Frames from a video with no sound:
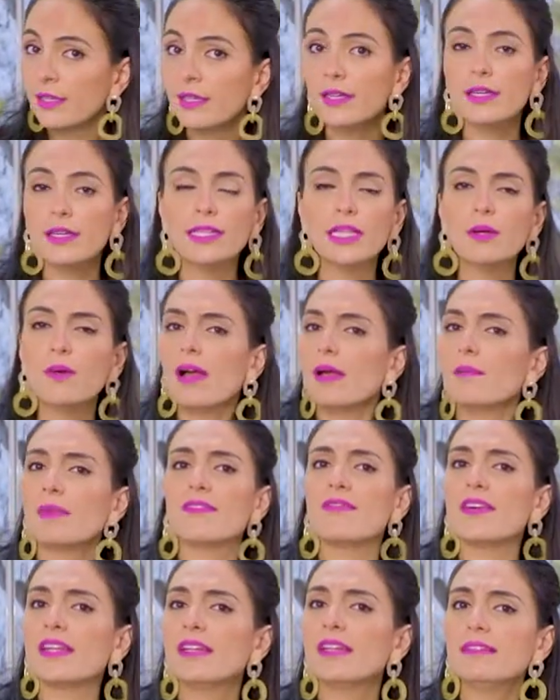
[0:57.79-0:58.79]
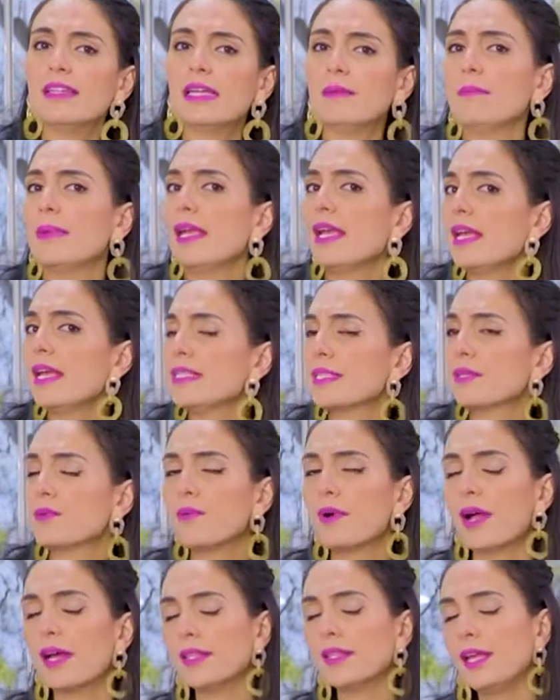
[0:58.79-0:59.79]
Então, ah, minha varanda tem mesa com
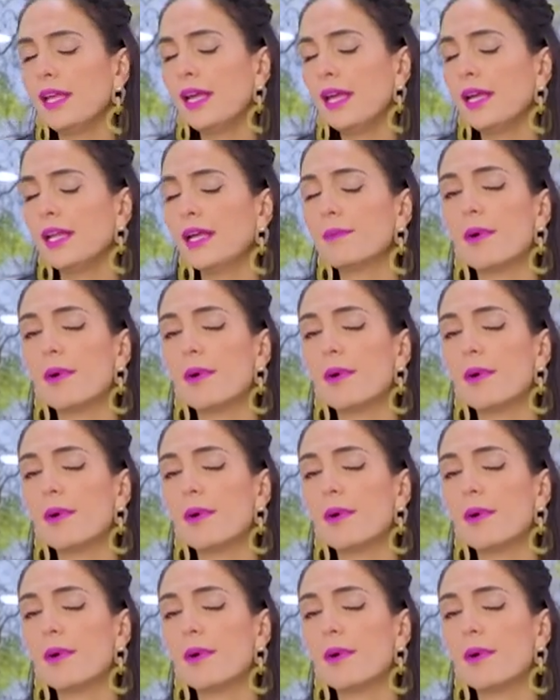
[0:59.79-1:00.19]
cadeira,